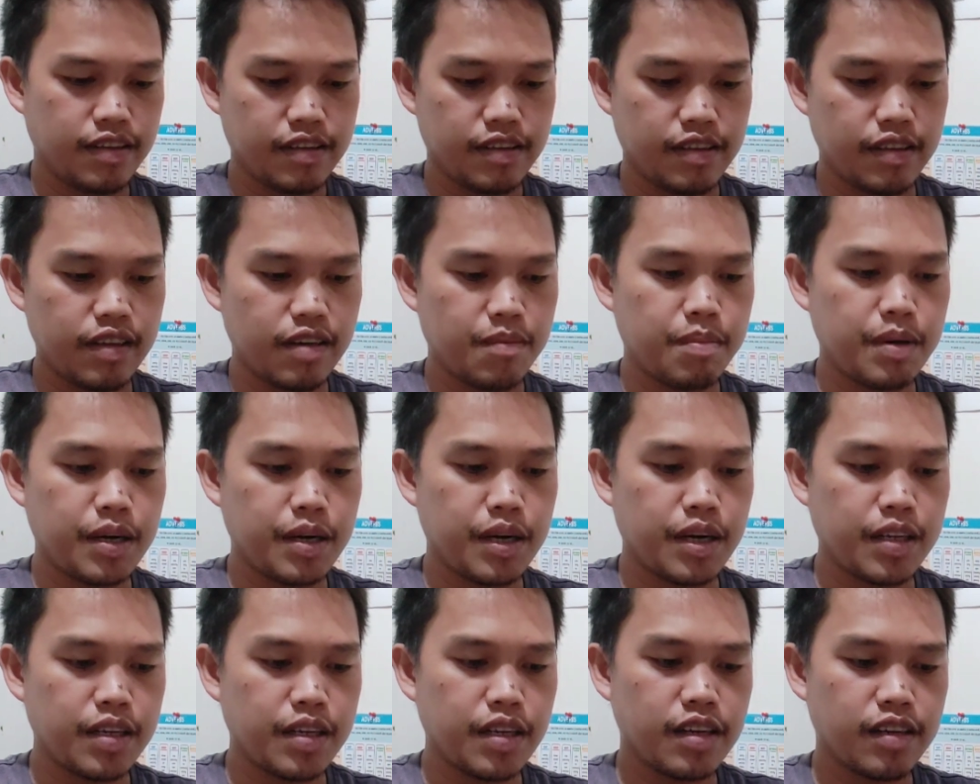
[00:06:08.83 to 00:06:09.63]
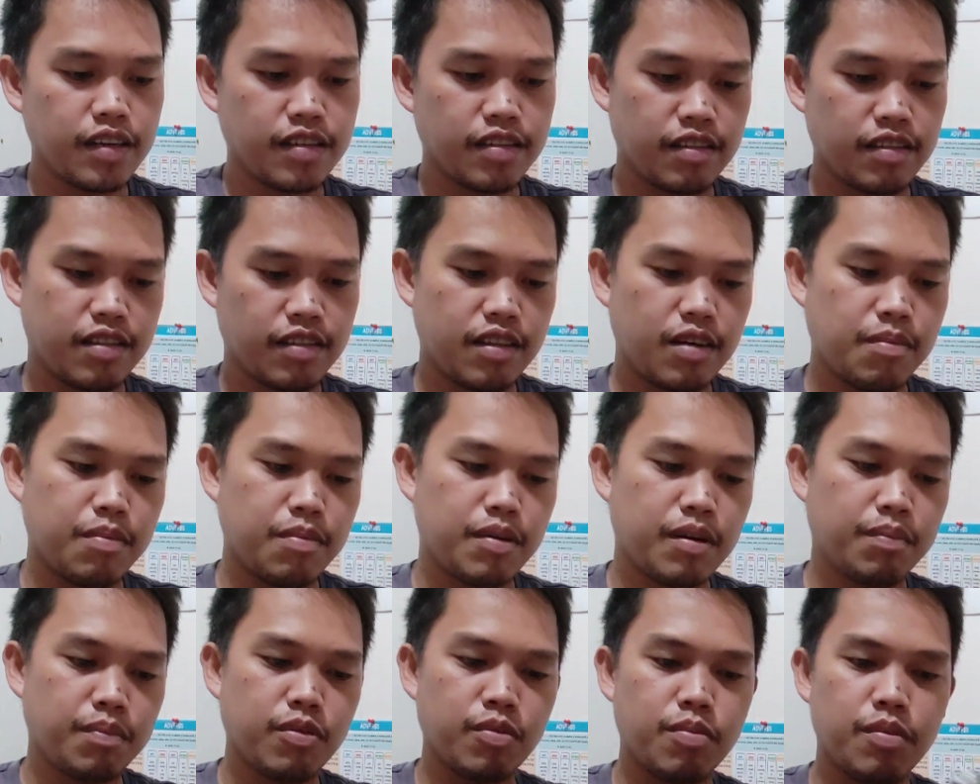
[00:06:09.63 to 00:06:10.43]
Napakadaling i-set up
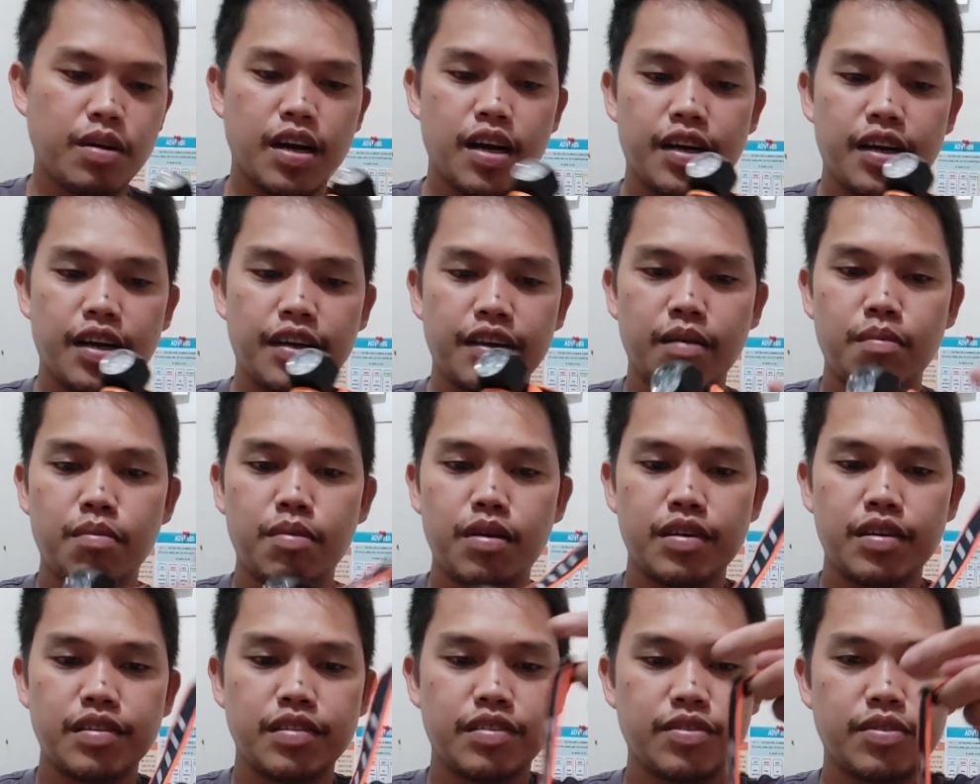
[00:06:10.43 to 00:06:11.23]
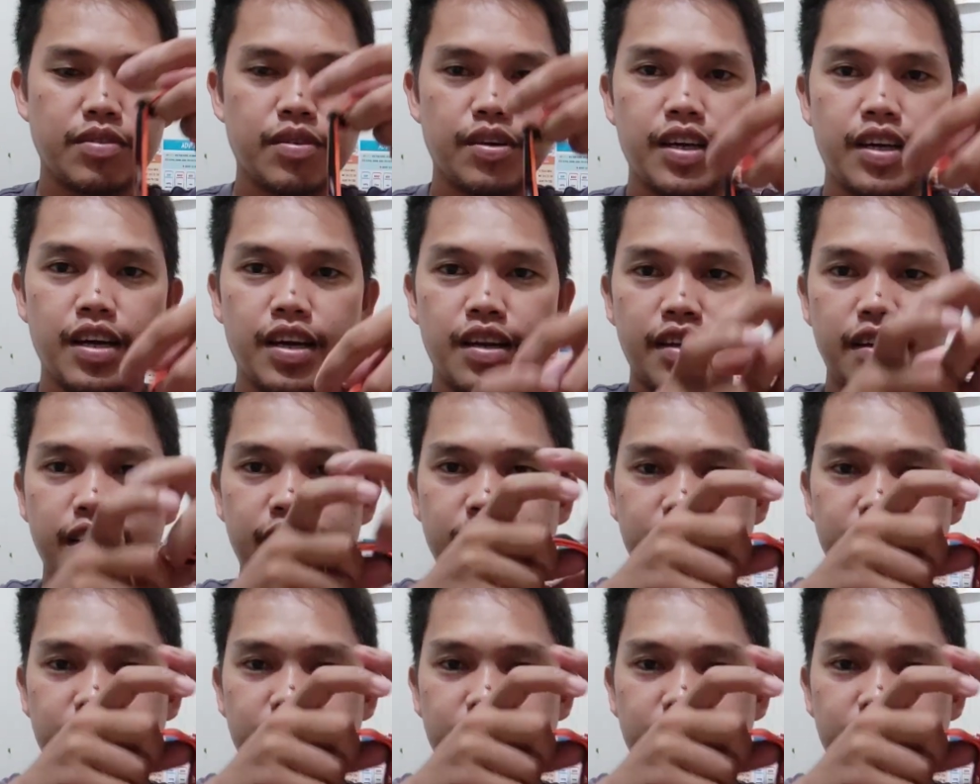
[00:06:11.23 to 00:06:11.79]
lang po mga kadivers. So ayan.